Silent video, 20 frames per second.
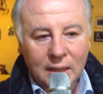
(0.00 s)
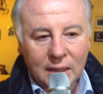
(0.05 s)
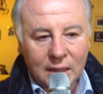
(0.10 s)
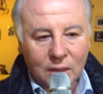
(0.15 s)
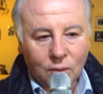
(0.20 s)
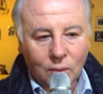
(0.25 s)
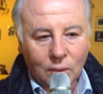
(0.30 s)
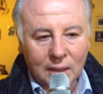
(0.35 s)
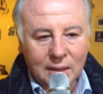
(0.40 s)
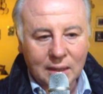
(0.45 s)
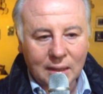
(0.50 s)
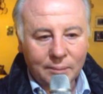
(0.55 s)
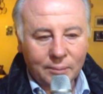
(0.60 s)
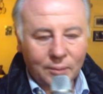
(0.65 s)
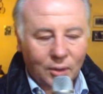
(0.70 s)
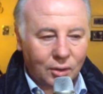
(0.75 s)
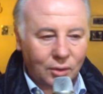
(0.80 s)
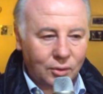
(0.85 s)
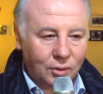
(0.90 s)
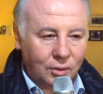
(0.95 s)
in qualche
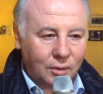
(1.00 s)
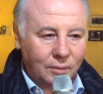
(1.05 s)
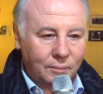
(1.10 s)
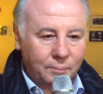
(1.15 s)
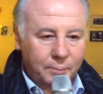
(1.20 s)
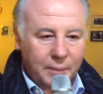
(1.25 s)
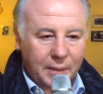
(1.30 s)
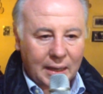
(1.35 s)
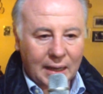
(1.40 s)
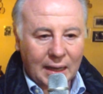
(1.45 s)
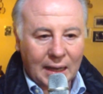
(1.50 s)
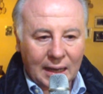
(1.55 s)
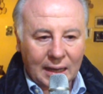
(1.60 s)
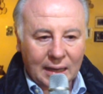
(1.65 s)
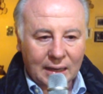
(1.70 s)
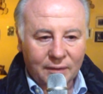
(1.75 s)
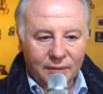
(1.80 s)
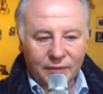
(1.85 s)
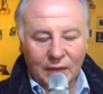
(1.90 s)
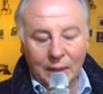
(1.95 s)
modo
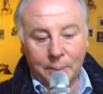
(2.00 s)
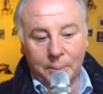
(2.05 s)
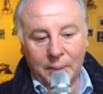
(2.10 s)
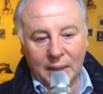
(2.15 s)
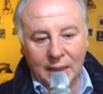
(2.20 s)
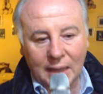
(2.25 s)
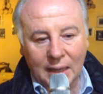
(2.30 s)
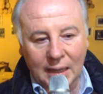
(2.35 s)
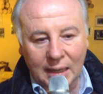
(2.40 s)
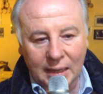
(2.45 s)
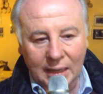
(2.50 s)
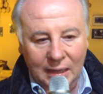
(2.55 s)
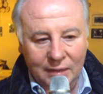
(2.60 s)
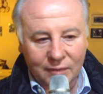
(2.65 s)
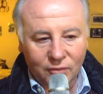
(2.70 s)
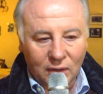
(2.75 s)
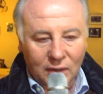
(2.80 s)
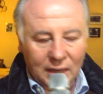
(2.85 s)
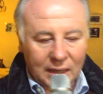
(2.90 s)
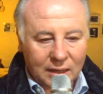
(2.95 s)
piegare, far piegare ai
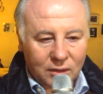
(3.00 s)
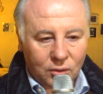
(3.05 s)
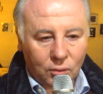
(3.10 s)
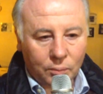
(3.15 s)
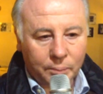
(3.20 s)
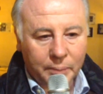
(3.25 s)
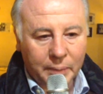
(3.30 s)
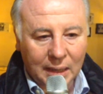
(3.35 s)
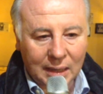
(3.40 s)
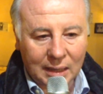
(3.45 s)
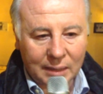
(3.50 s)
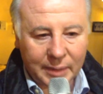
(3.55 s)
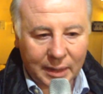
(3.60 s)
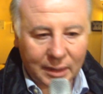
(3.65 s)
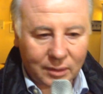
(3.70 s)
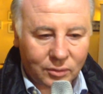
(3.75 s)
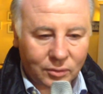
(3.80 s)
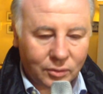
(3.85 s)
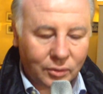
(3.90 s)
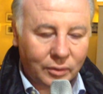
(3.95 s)
voleri di un
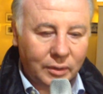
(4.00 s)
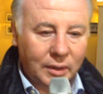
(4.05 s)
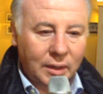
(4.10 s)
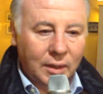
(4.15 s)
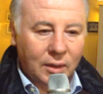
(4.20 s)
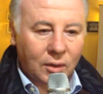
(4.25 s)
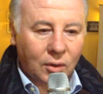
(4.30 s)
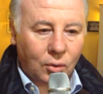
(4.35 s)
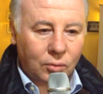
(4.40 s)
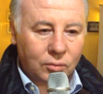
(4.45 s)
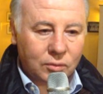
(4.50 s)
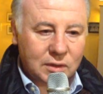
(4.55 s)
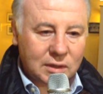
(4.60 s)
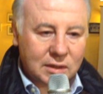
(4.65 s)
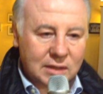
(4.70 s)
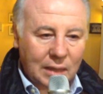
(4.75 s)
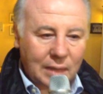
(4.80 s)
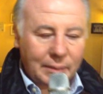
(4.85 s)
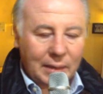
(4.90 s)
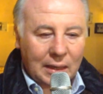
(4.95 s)
Parlamento con un
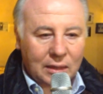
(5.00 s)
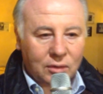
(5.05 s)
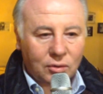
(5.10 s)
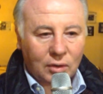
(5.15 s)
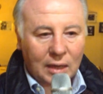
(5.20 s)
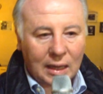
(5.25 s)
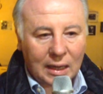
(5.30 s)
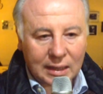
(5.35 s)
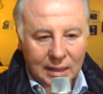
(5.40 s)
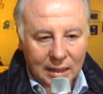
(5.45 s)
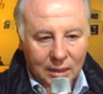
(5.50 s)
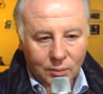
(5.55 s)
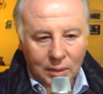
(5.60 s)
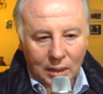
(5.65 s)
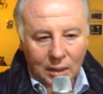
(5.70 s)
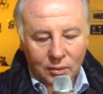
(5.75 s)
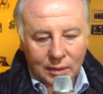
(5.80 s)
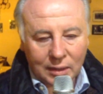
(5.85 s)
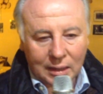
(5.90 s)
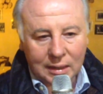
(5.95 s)
sistema elettorale che è
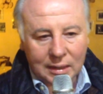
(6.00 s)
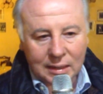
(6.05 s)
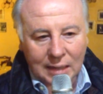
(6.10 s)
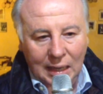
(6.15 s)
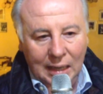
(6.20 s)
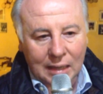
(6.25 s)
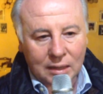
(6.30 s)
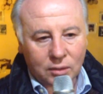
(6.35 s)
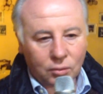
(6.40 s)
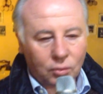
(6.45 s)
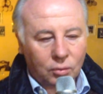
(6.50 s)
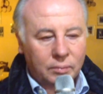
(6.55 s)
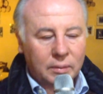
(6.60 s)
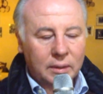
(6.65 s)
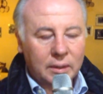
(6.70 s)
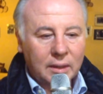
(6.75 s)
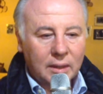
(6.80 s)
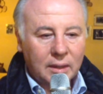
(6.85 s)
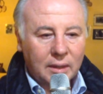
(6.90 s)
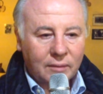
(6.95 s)
quello dell'Italicum,
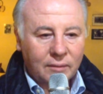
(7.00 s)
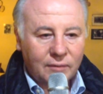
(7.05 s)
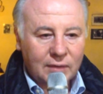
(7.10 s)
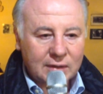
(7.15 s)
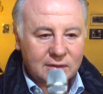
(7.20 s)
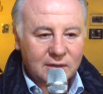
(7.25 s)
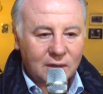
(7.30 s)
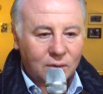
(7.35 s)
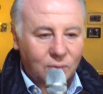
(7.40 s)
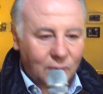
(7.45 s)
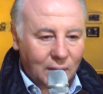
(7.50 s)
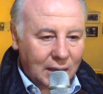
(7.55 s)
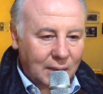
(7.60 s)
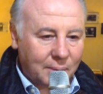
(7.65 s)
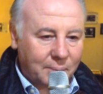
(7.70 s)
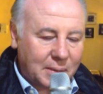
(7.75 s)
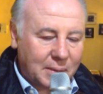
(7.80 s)
verso il quale il